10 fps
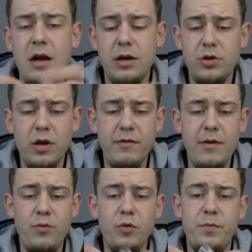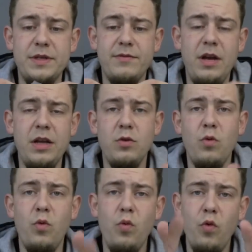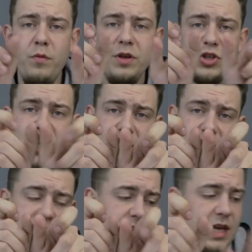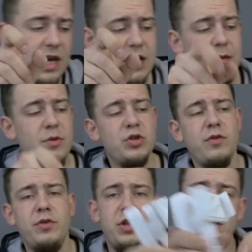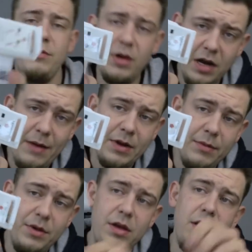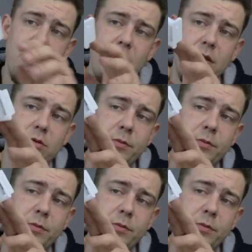которые вам будут позволять уменьшать расстояние между вот этими рамками и,